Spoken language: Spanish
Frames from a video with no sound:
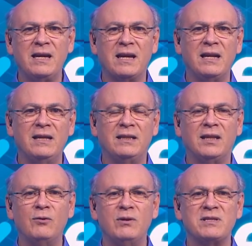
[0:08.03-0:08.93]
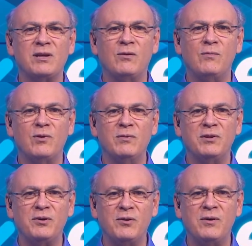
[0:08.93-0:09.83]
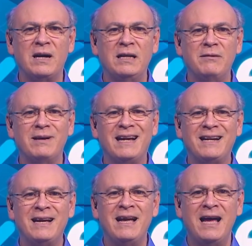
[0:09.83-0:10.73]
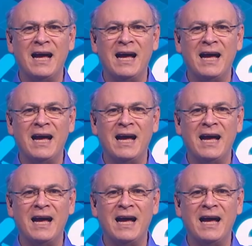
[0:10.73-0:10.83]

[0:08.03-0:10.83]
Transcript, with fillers: en que la dictadura se comprometió a liberar